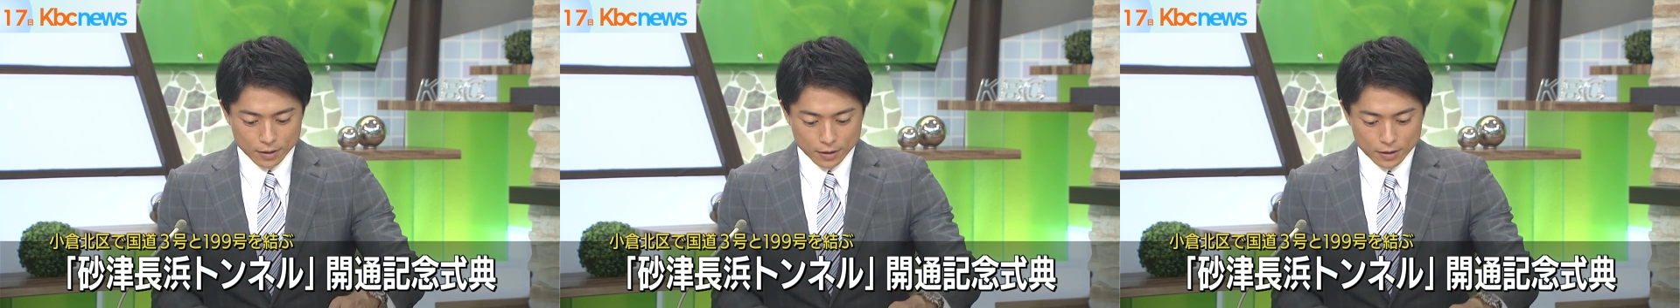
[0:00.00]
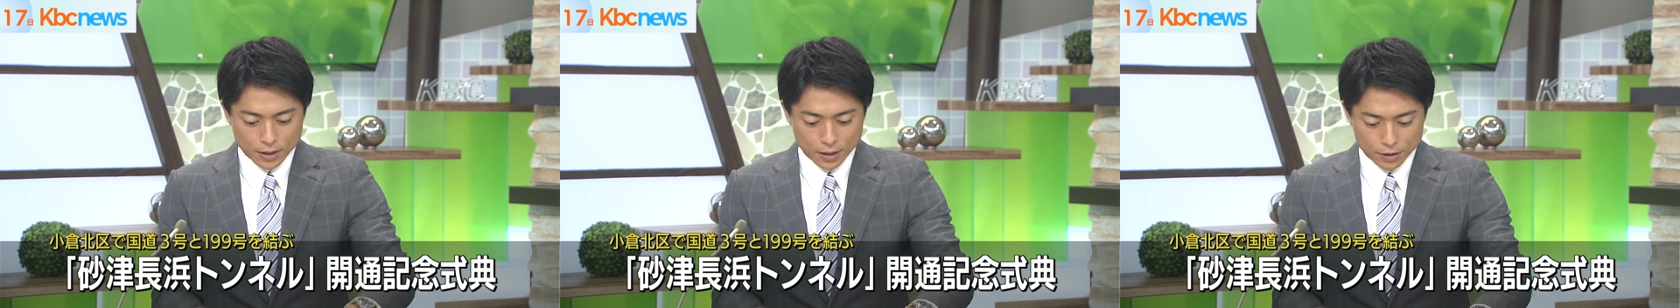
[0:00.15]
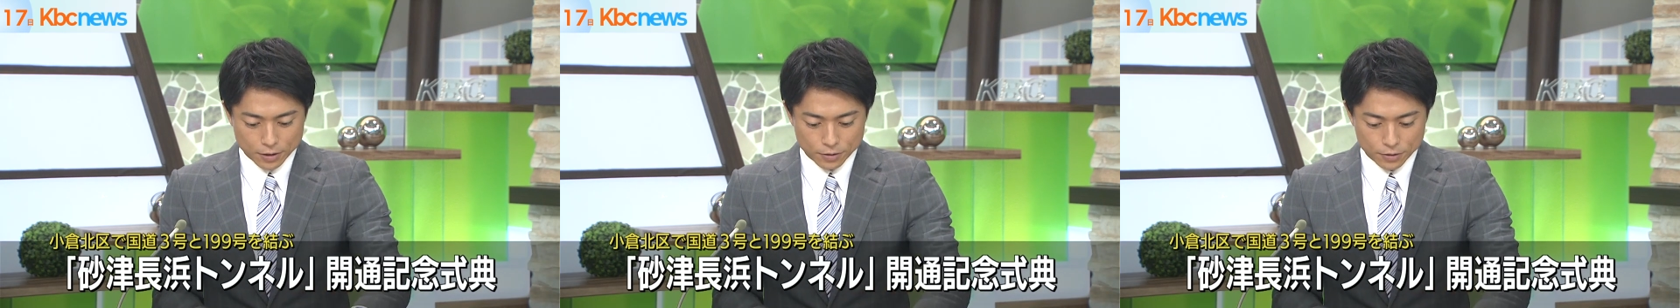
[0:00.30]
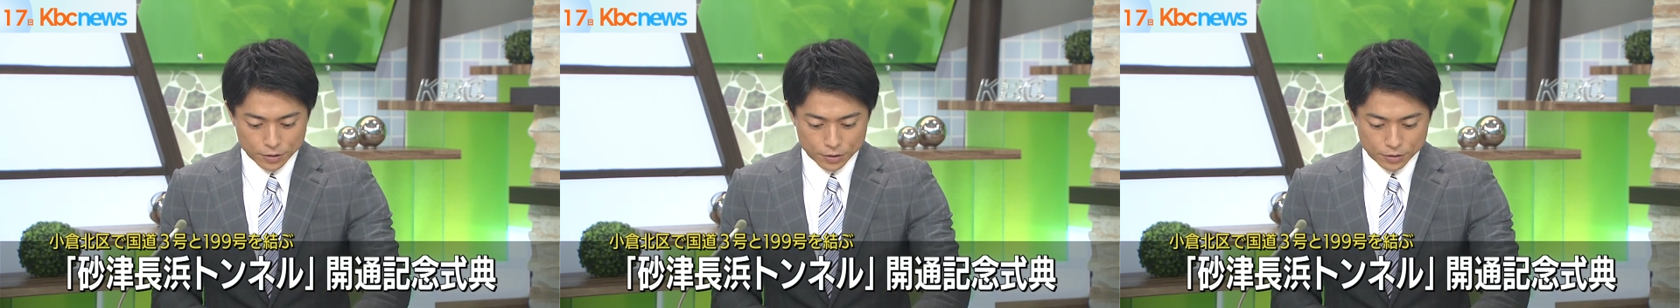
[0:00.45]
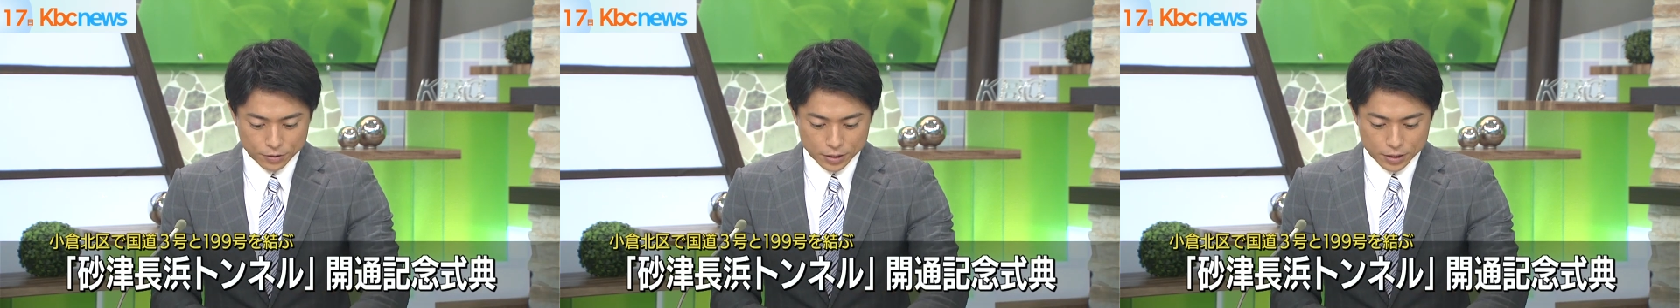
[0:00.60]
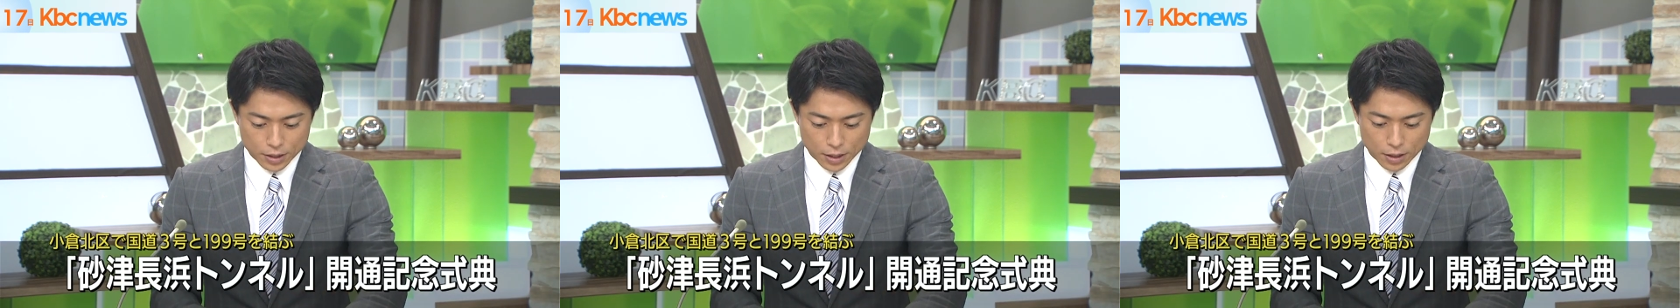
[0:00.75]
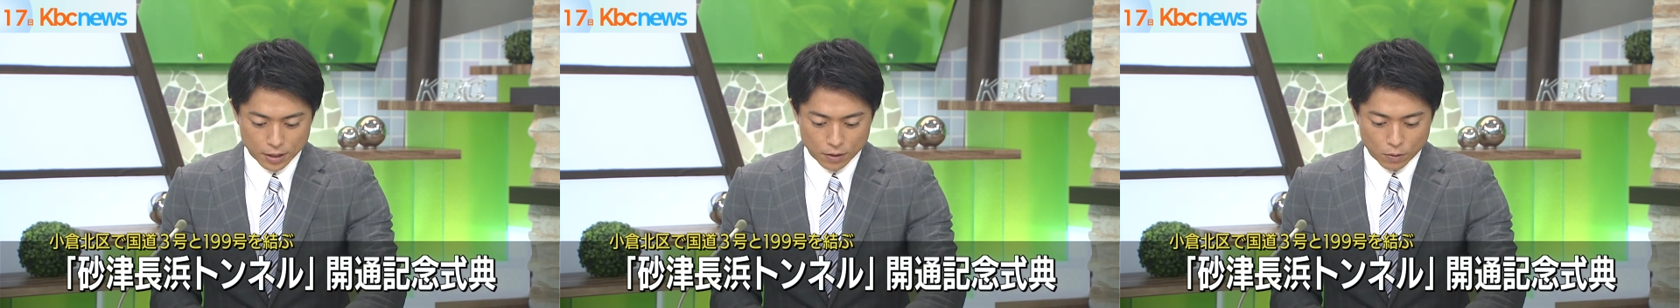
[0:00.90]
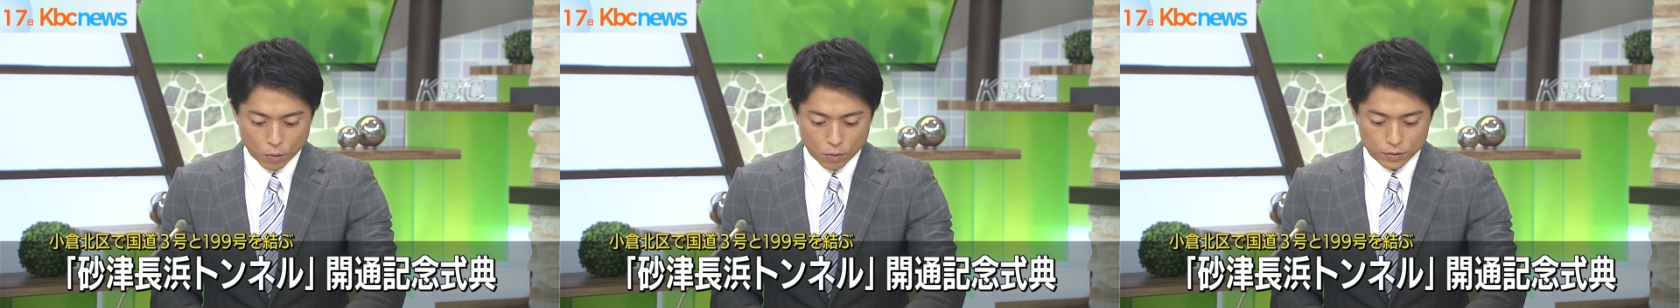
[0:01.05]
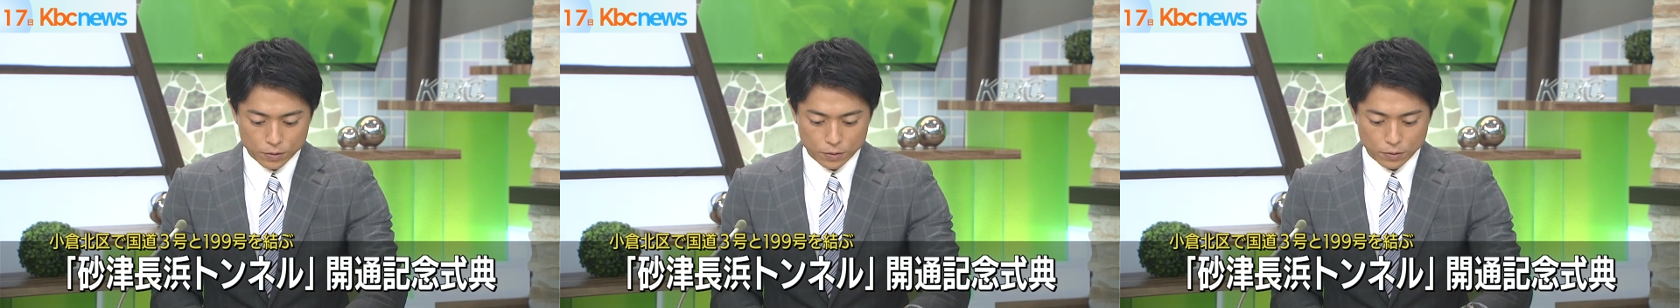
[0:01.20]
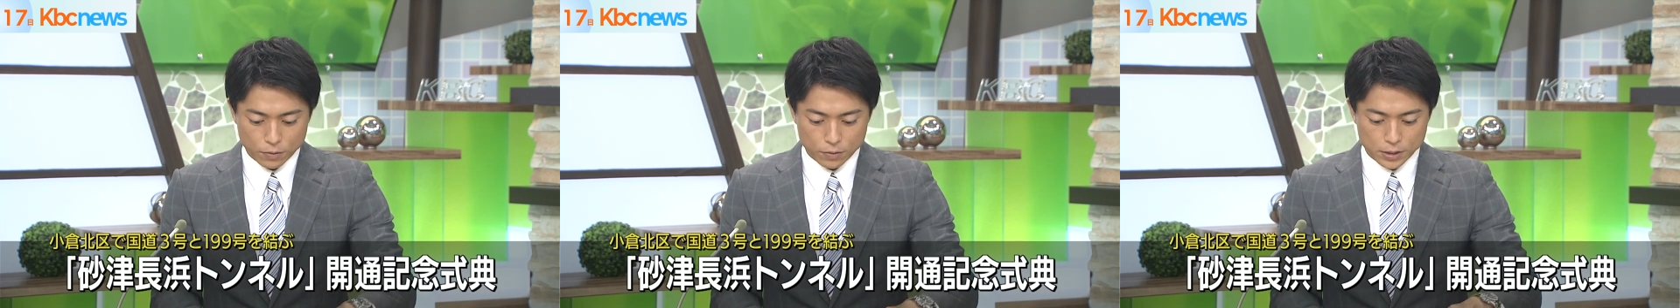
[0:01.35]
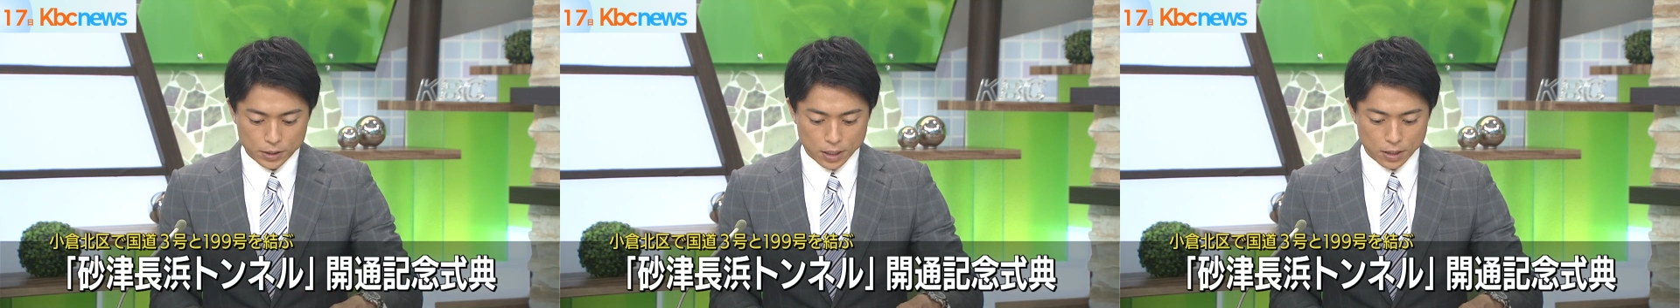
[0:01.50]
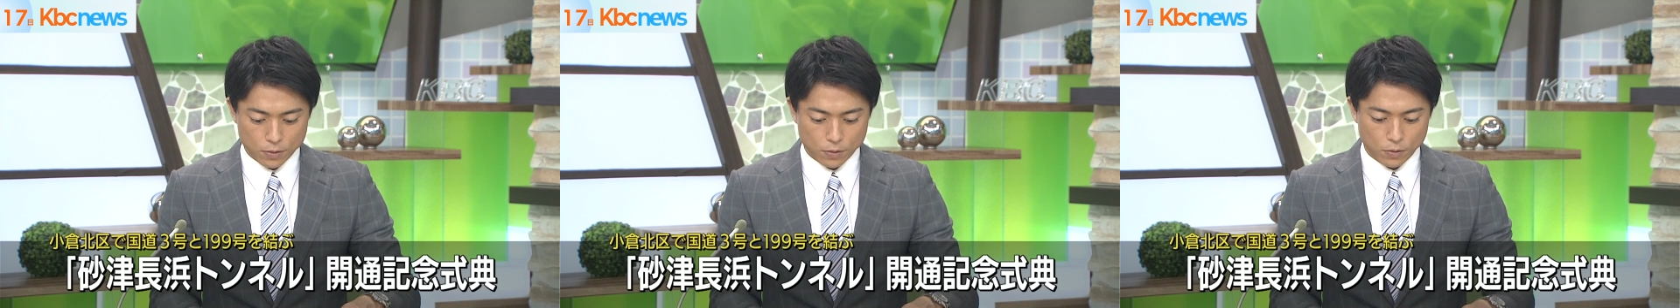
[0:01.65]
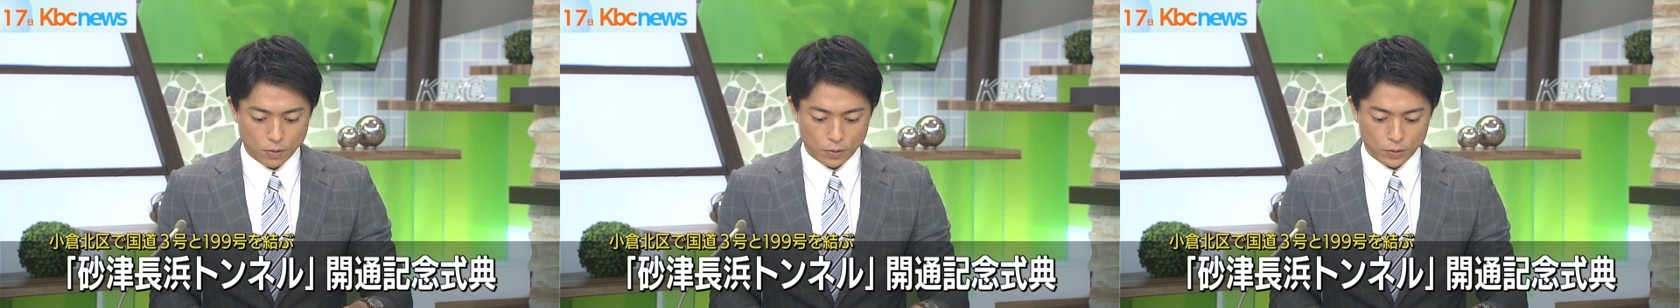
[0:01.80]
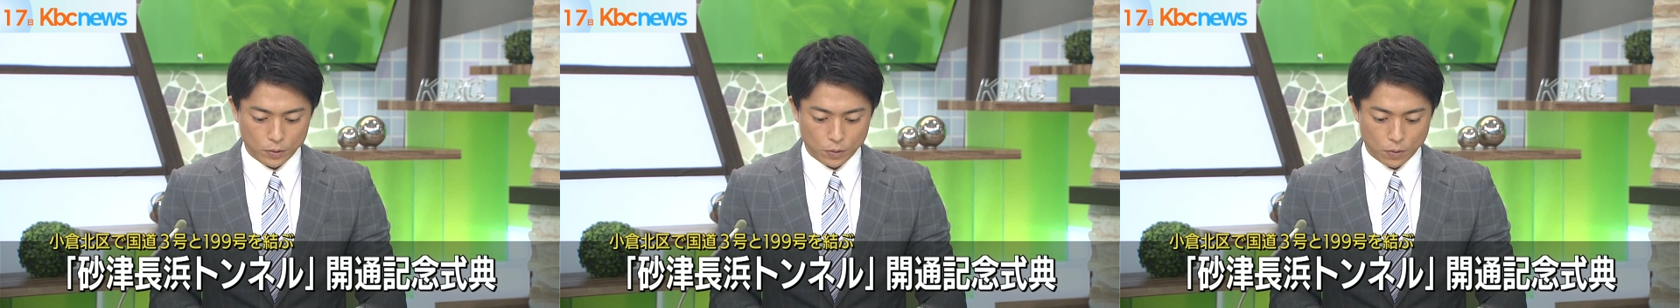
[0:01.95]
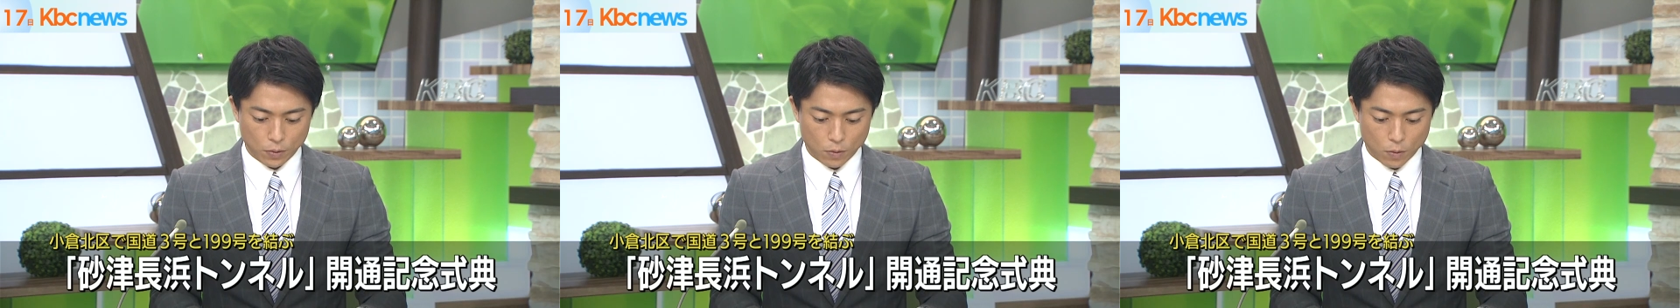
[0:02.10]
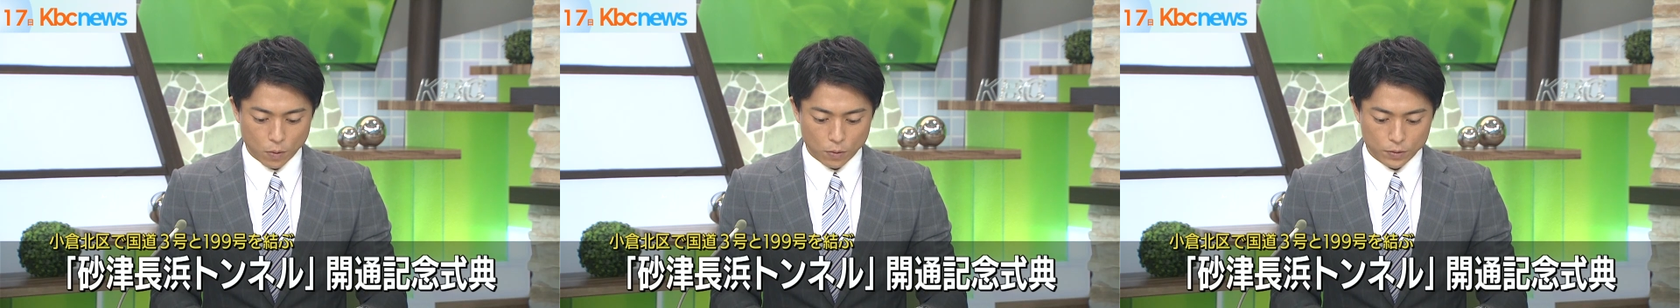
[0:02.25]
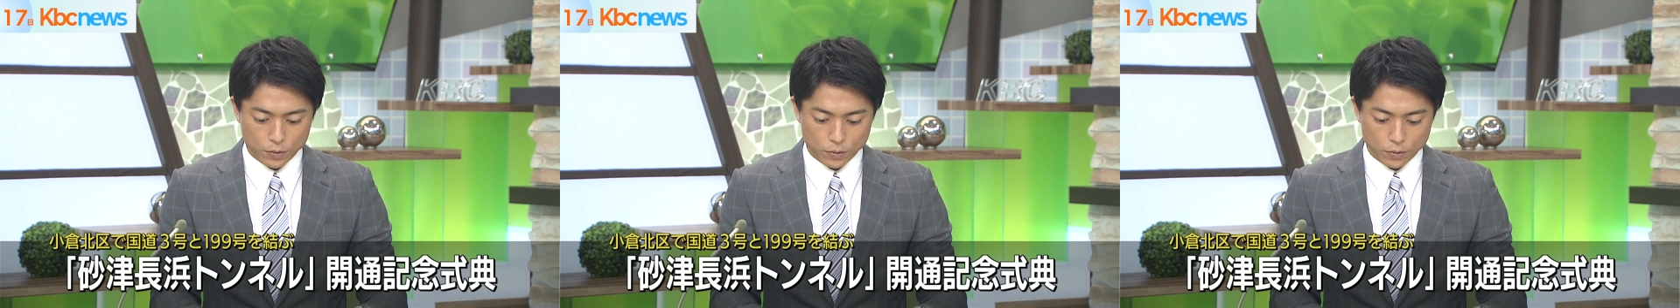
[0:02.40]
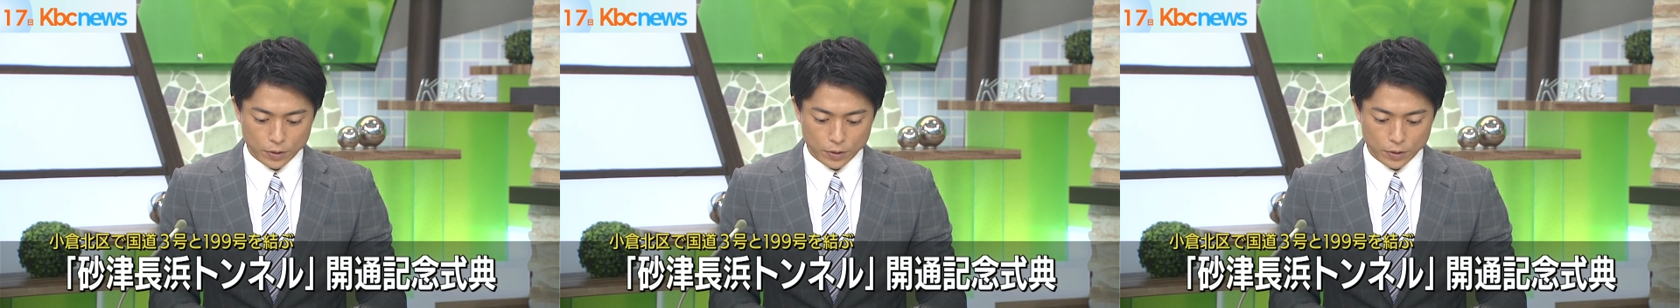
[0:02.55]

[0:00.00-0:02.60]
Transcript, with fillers: 北九州市で国道3号と国